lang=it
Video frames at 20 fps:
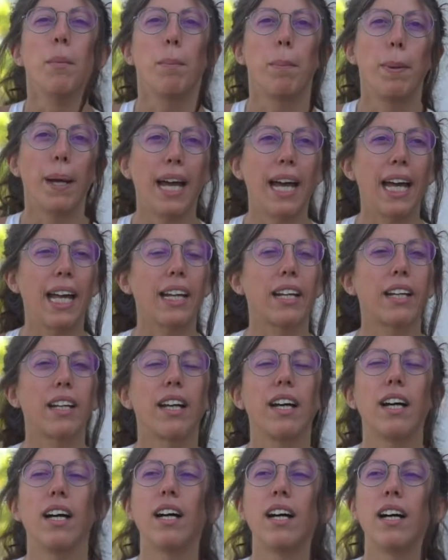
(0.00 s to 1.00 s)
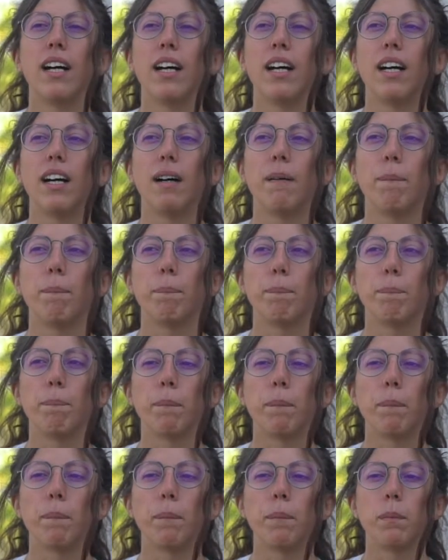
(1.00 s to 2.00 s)
per
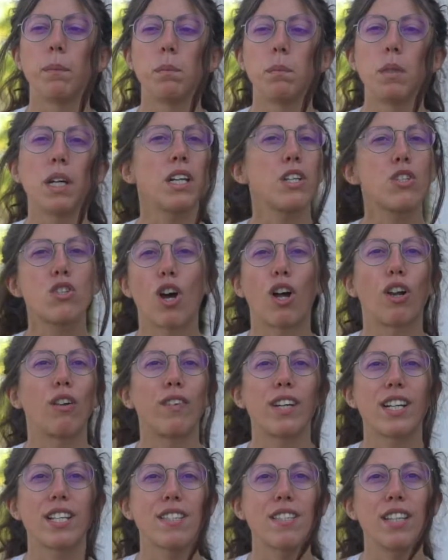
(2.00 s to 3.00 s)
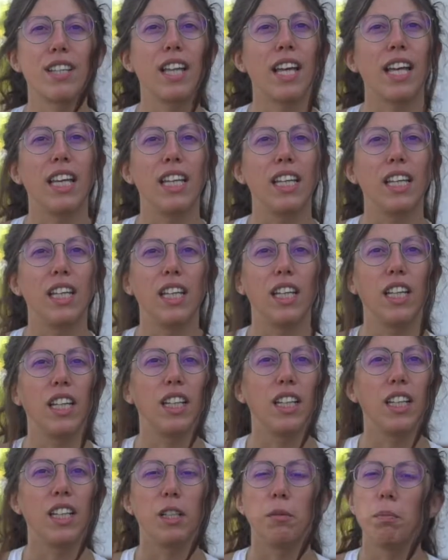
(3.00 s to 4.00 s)
ehm, risolversi
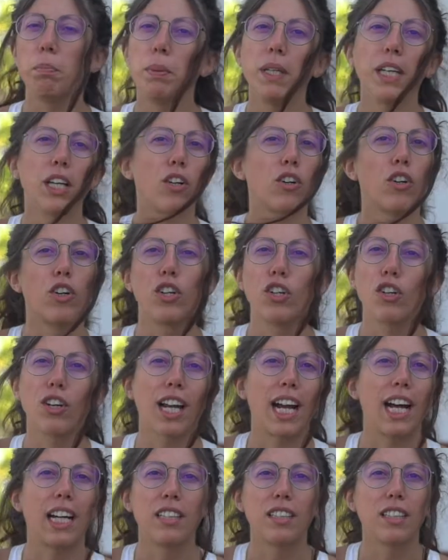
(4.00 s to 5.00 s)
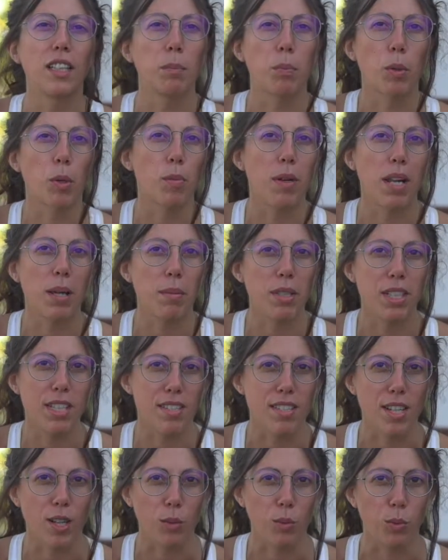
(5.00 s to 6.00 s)
dei piccoli o grandi problemi di
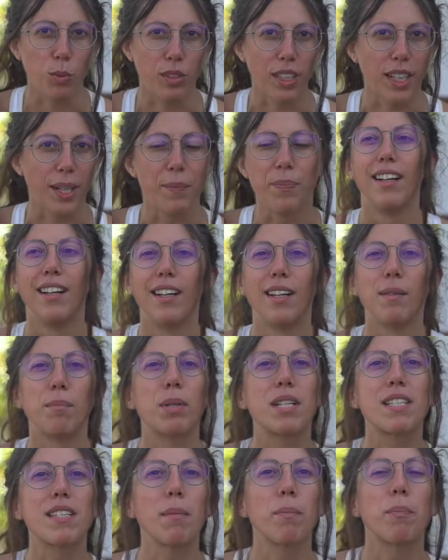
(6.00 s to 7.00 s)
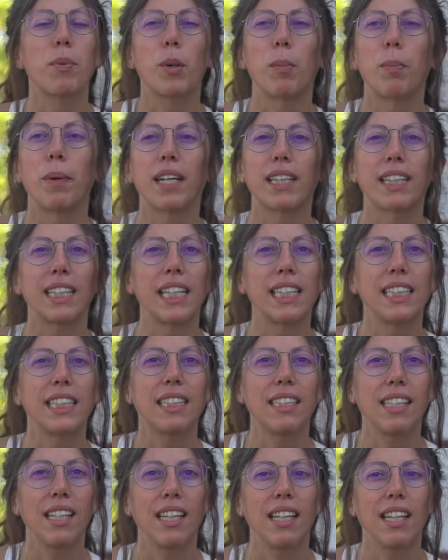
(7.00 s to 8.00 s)
salute. Per esempio per
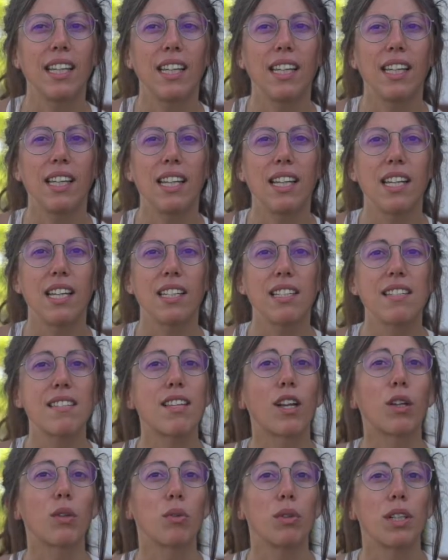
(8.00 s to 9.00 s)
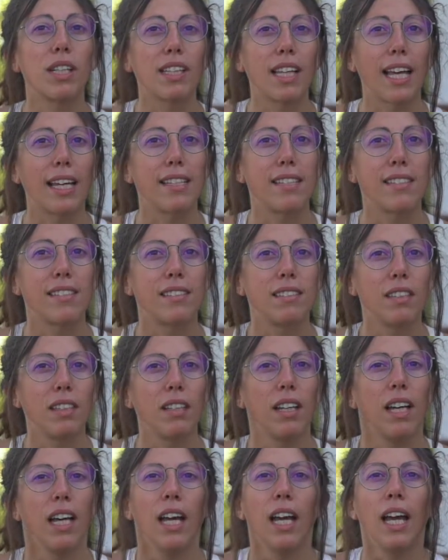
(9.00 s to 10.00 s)
tanti
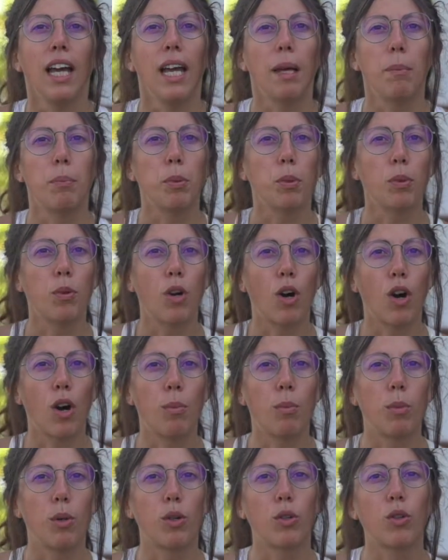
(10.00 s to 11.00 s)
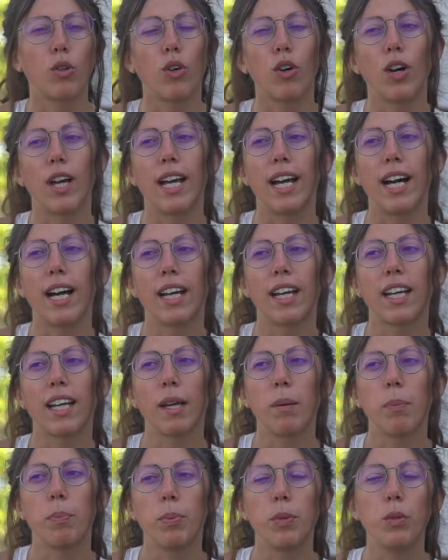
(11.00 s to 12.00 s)
statunitensi è più comodo e
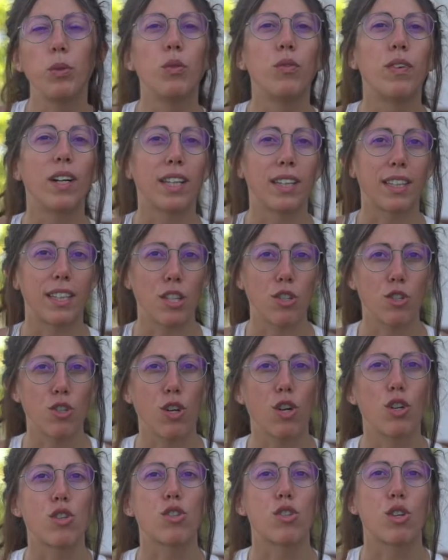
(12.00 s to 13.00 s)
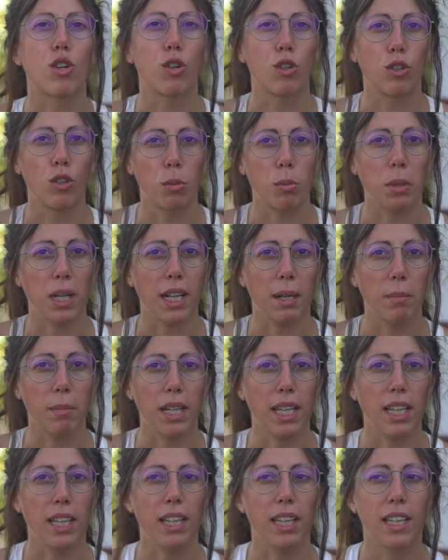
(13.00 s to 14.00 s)
anche più vantaggioso
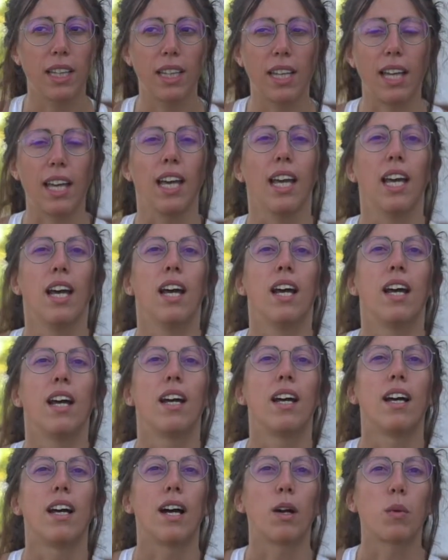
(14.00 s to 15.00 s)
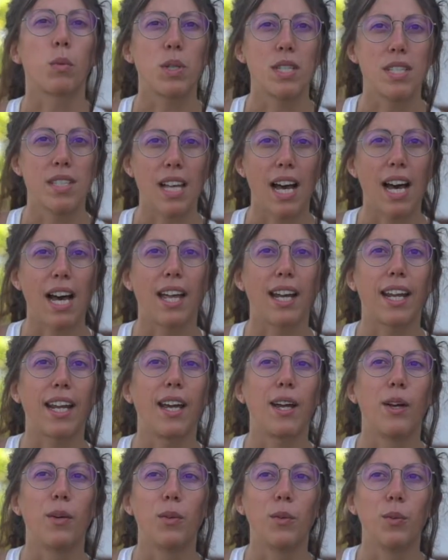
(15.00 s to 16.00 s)
economicamente eh,
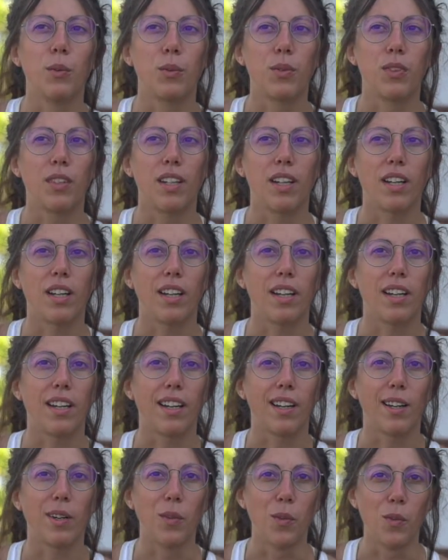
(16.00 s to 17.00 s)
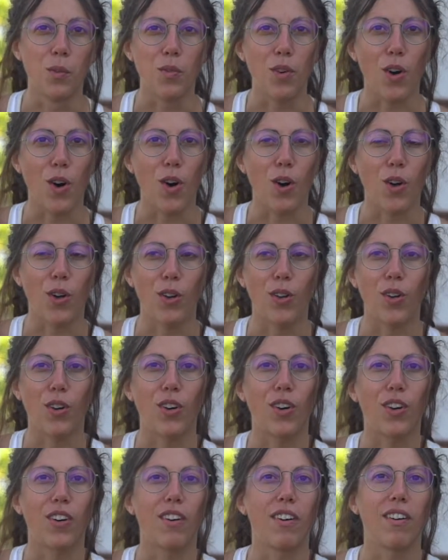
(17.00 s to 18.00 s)
acquistare un, eh, un
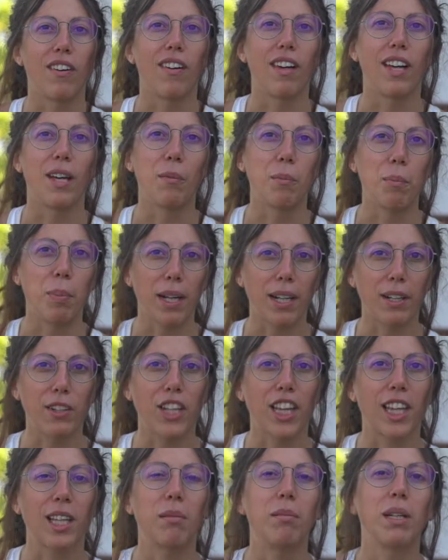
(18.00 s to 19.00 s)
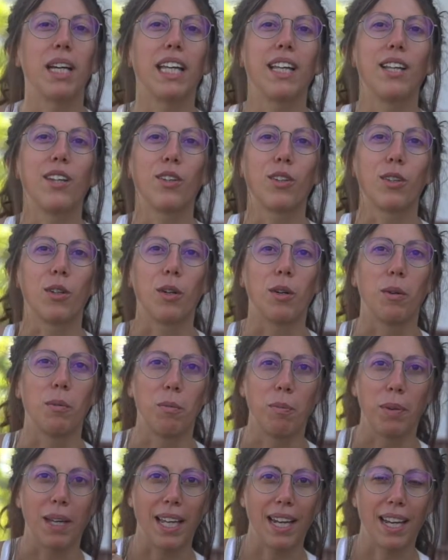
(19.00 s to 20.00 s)
volo è un pernottamento
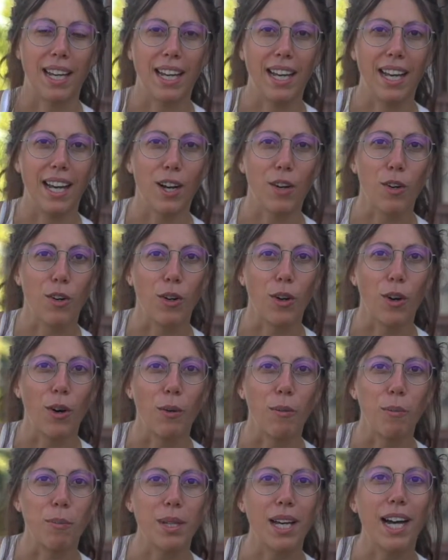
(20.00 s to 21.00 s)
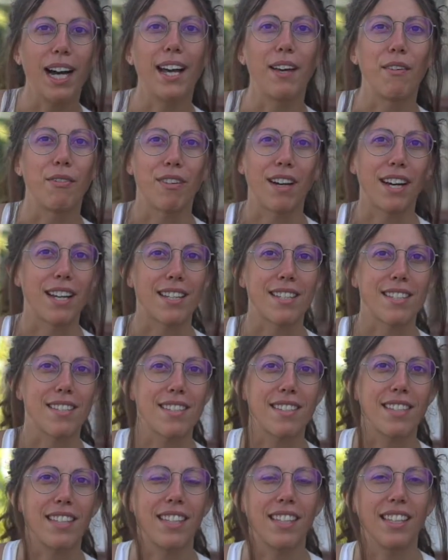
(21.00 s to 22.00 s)
per la Colombia e
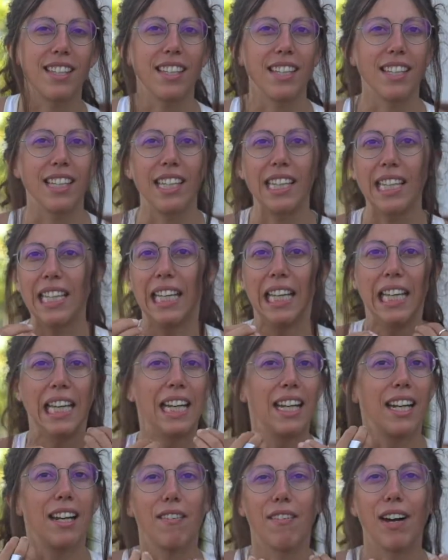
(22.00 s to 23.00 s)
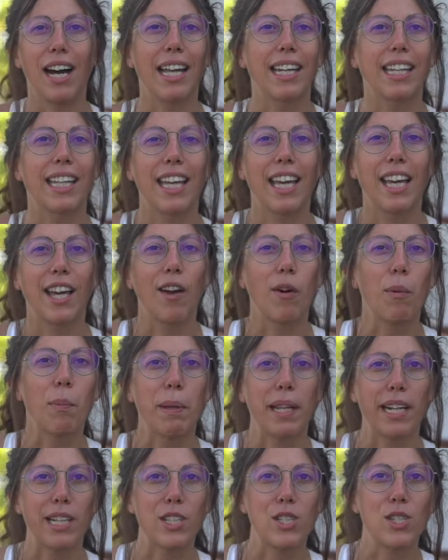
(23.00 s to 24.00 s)
farsi le varie
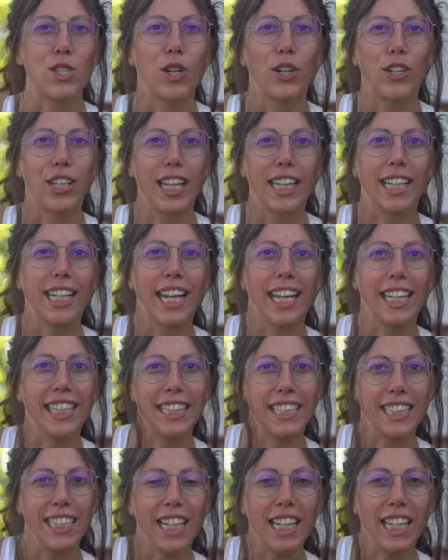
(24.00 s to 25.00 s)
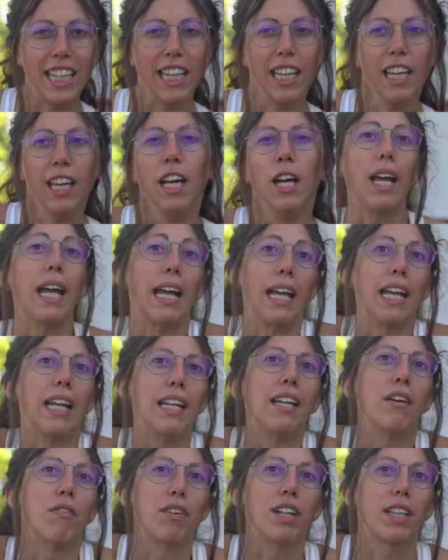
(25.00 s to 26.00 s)
operazioni ai denti lì e
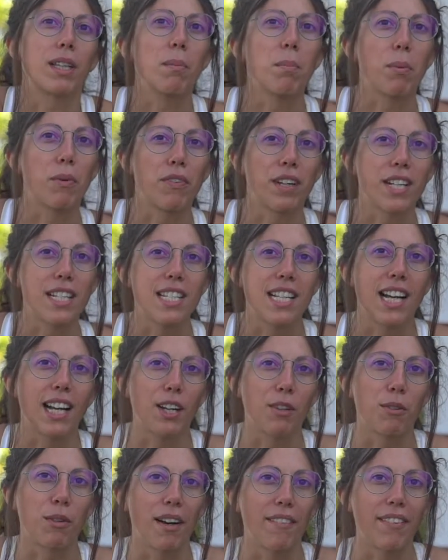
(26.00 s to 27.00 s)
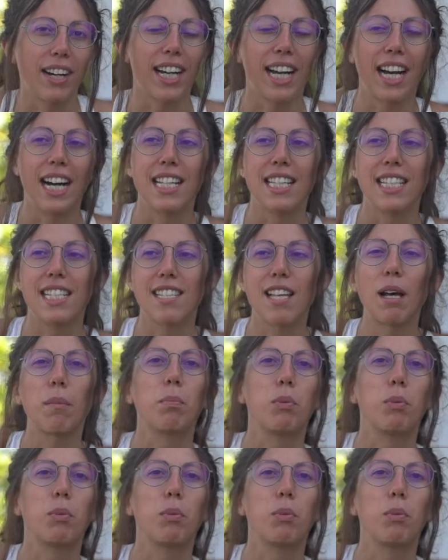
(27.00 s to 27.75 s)
nel frattempo farsi anche una vacanza